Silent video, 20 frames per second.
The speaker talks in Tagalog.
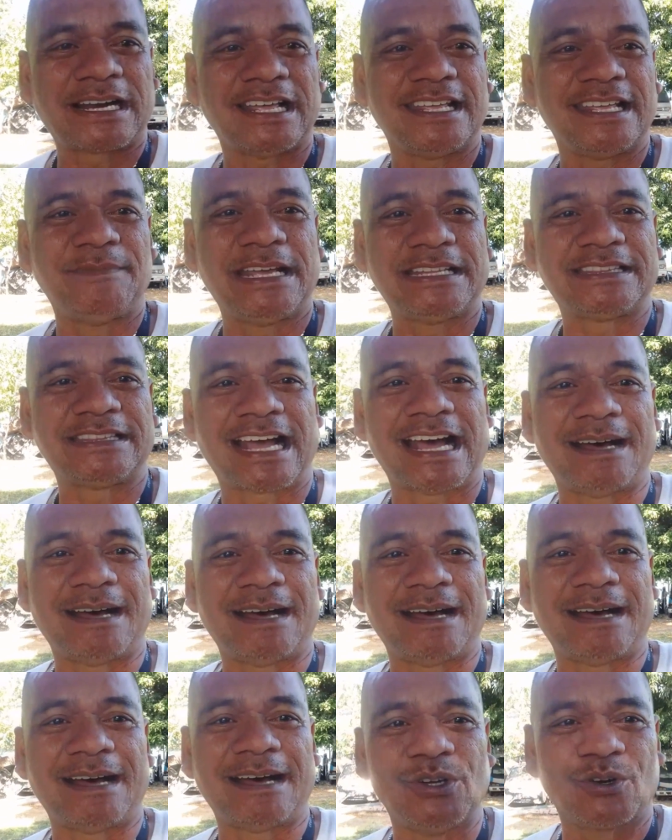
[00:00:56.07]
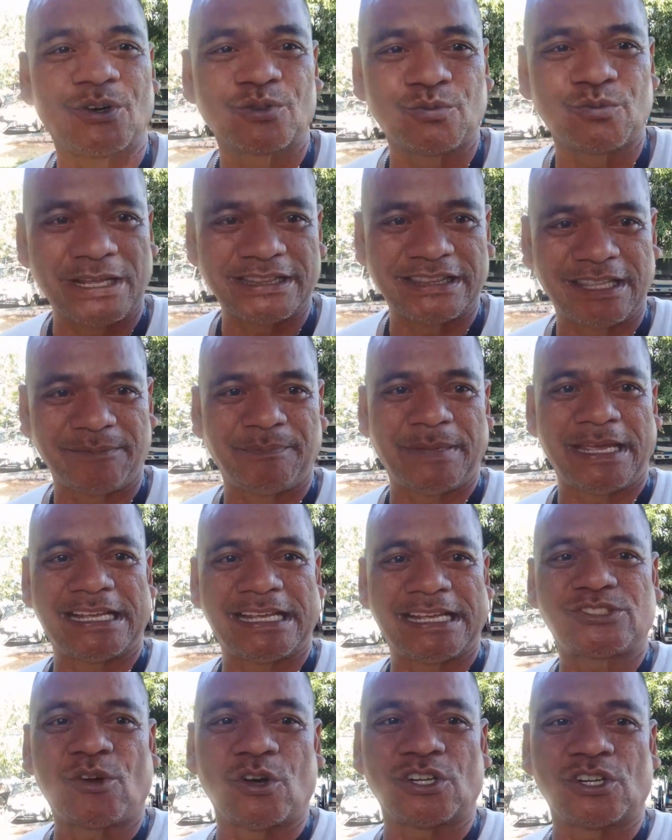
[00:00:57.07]
ibenta nga po yung 20
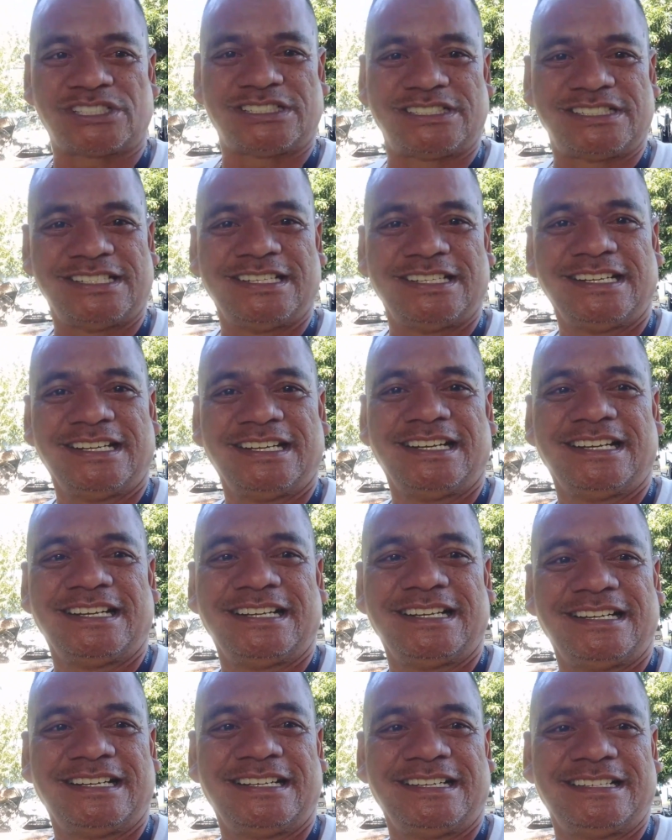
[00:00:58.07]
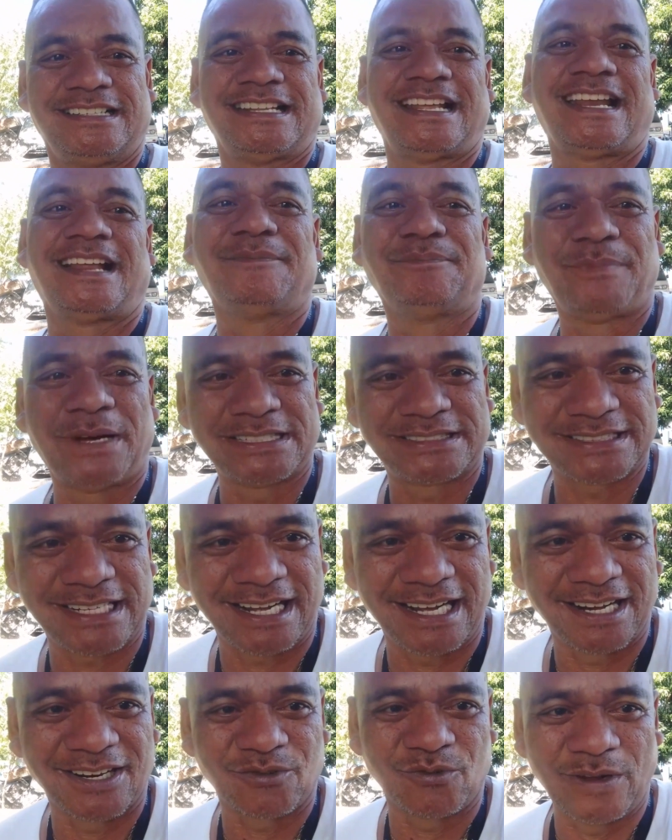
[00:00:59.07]
pesos nalampas
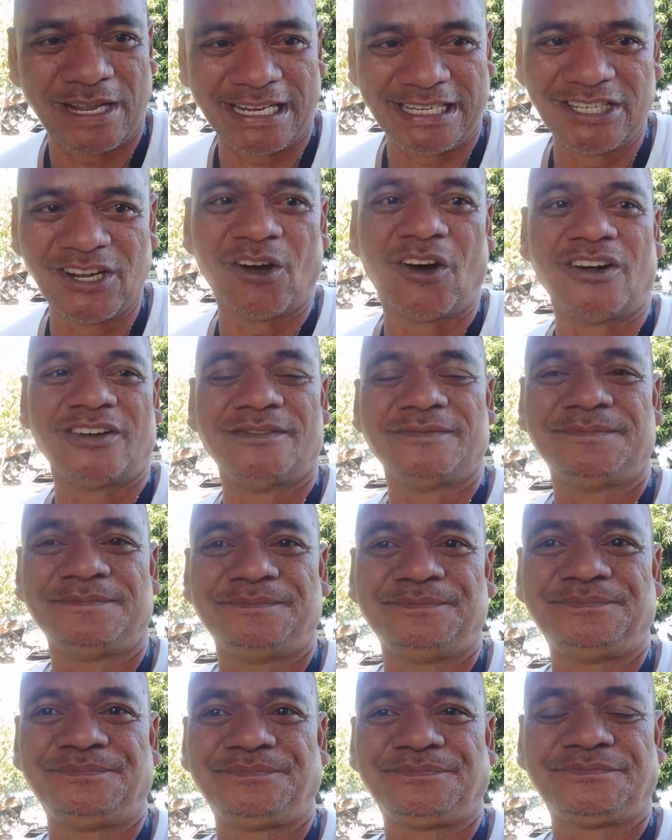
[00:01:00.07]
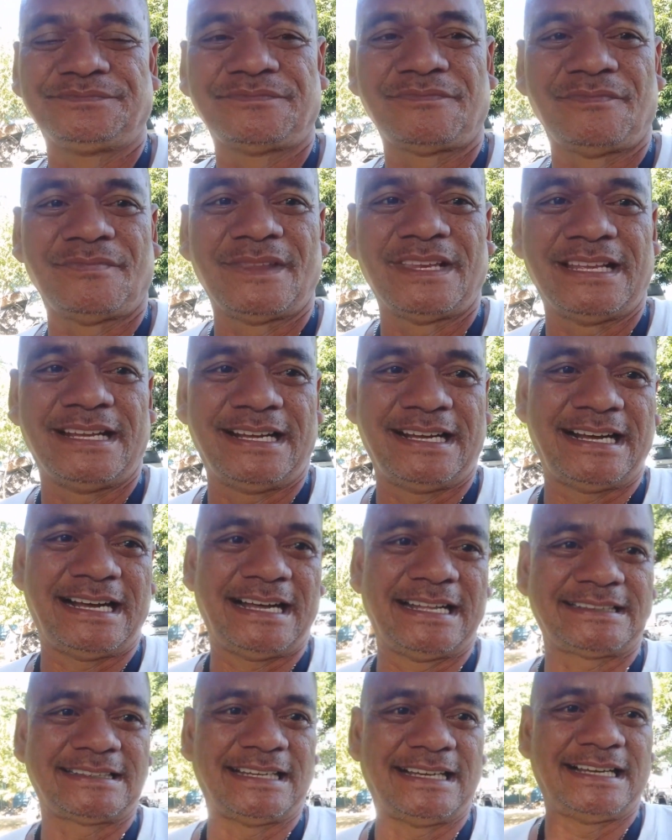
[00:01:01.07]
ang kwelyo.
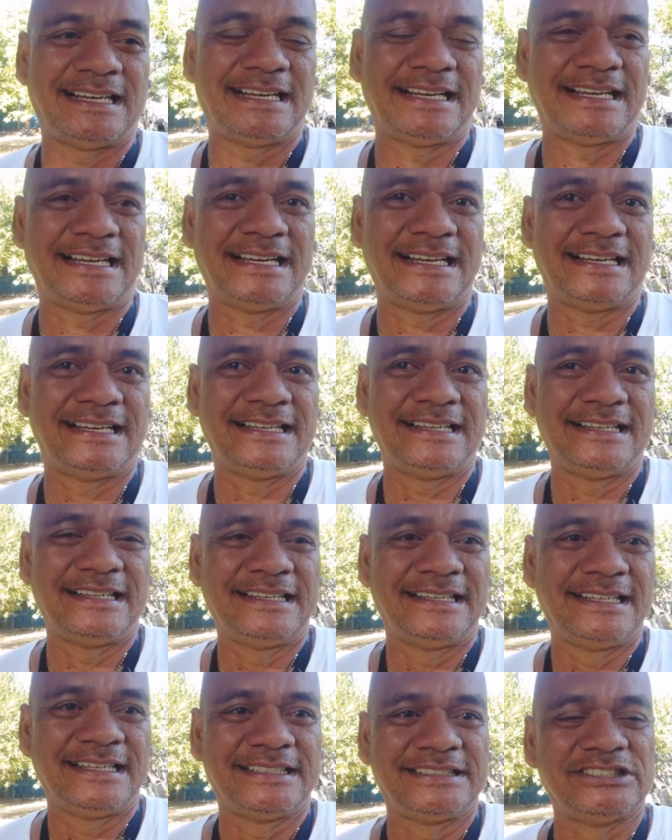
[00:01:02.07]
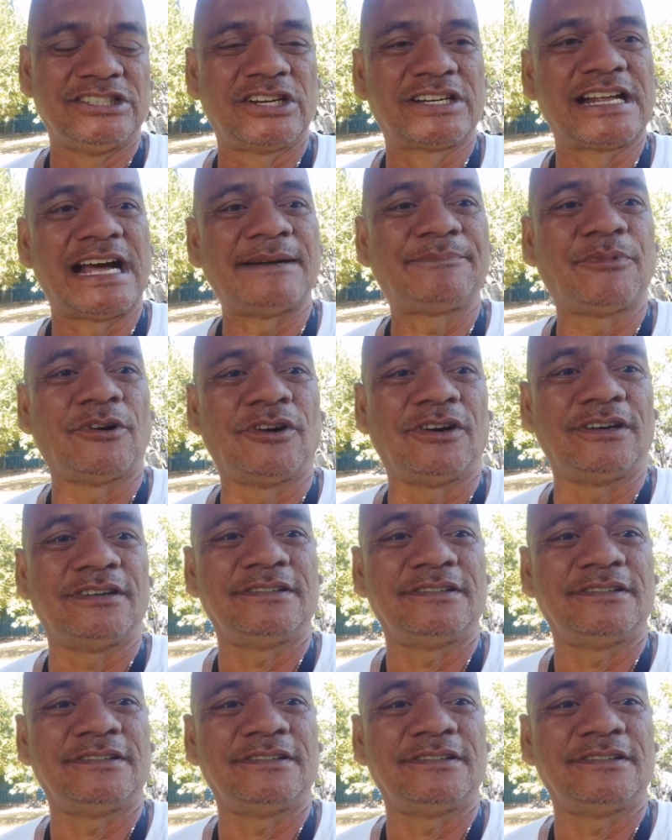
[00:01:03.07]
At uh, yun nga po,